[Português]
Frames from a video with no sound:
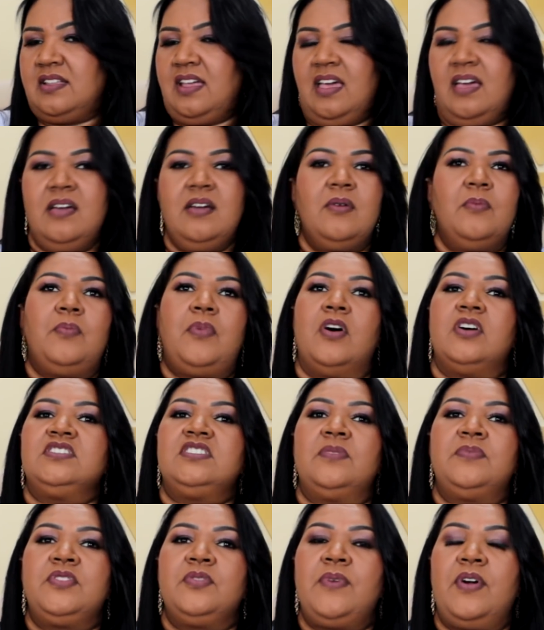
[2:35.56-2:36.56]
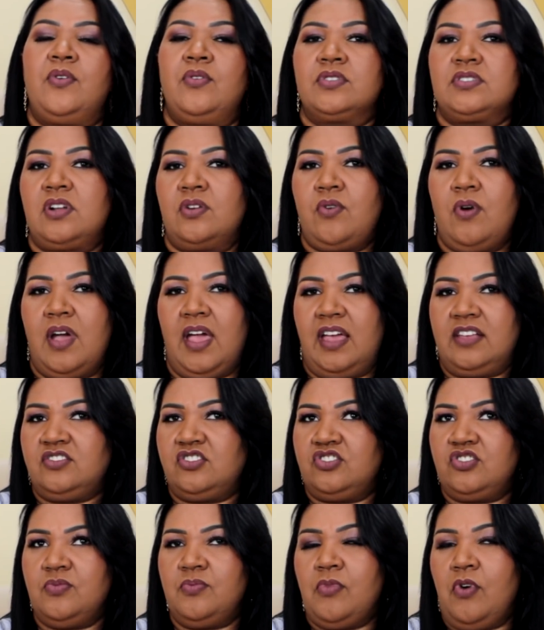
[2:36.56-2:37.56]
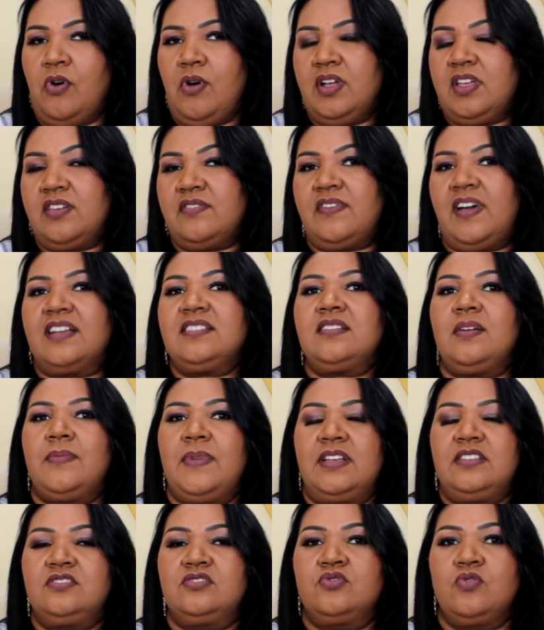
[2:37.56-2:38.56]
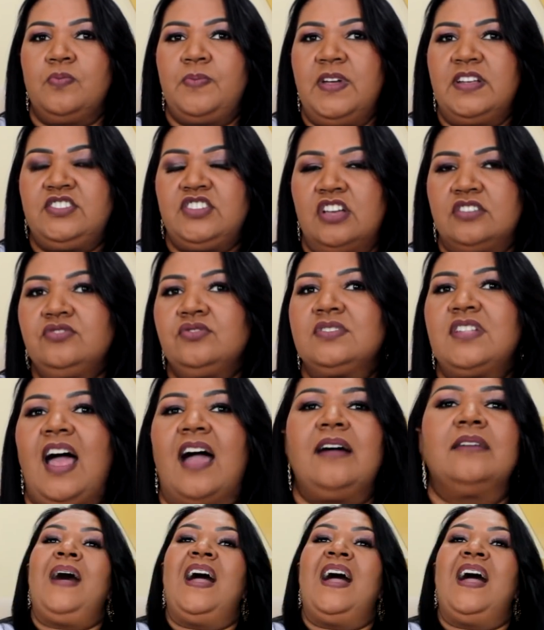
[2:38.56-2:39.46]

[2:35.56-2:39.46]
né? Pode abrir uma conta corrente de boa que vai também super te ajudar.